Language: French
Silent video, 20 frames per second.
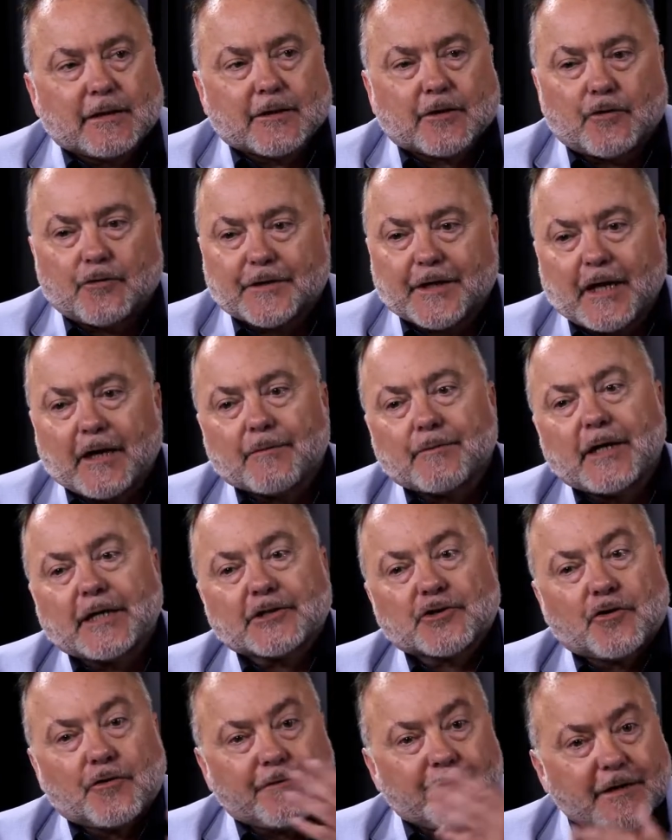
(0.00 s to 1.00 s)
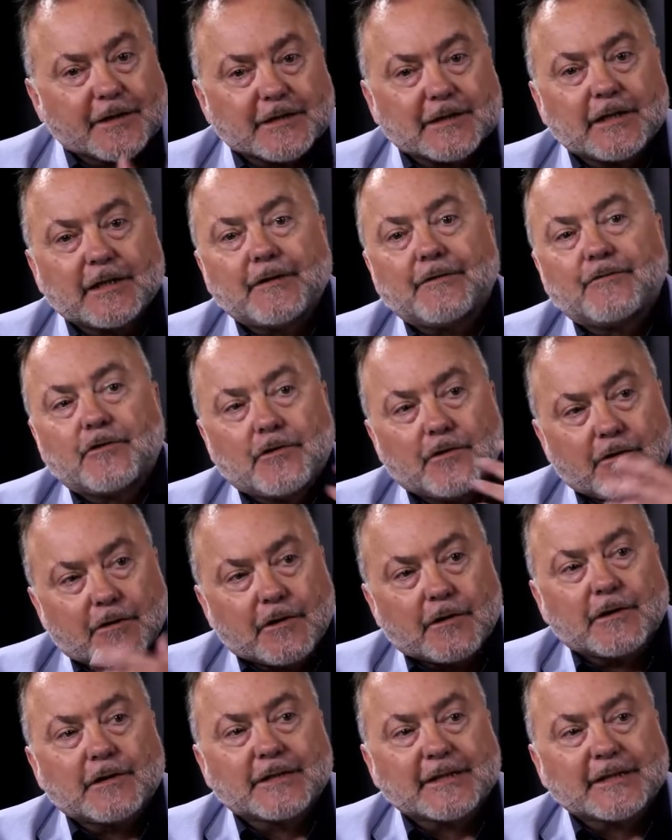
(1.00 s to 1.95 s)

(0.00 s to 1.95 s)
contrairement à ce qu'on faisait là,